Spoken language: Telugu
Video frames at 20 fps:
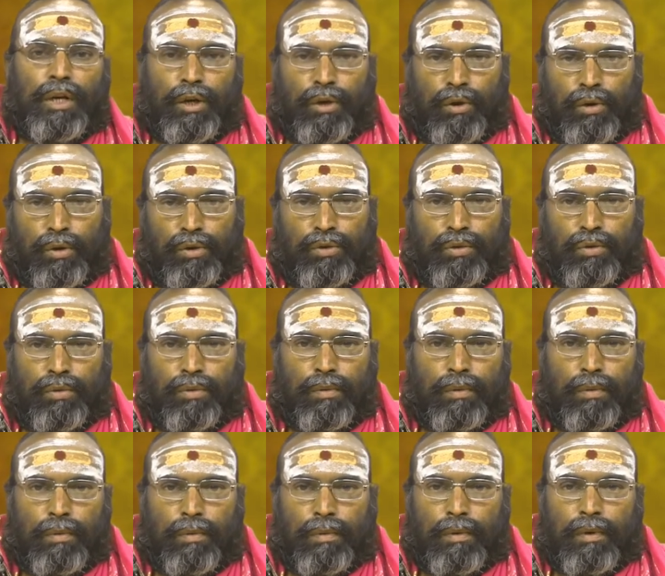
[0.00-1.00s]
ఈరోజు
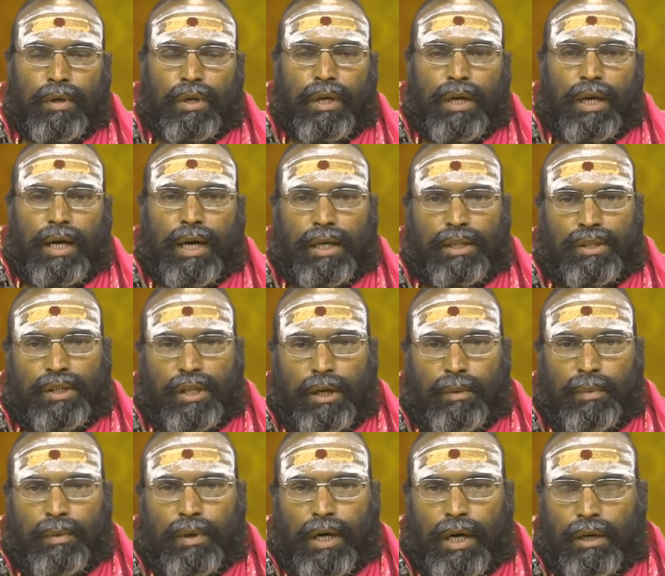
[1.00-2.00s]
కార్తీక
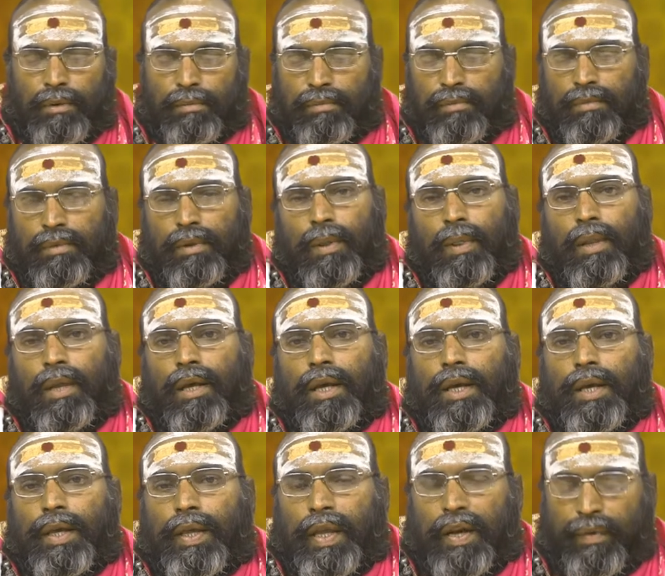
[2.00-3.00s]
పురాణం
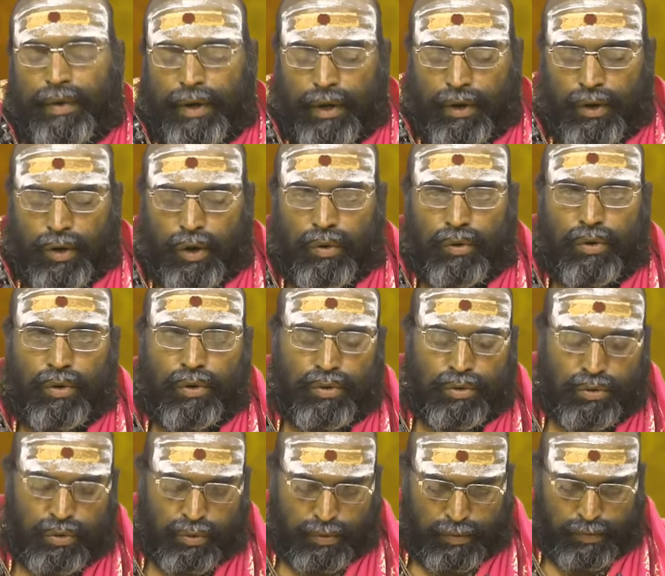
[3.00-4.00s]
ఇరవై రెండవ
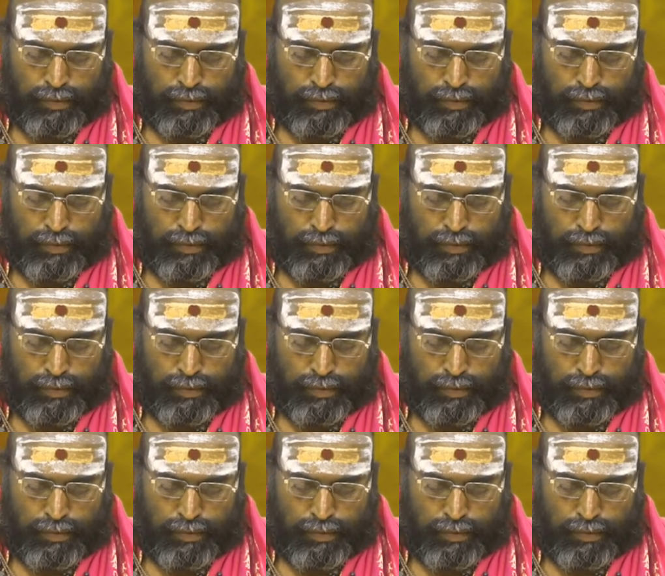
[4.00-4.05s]
రోజు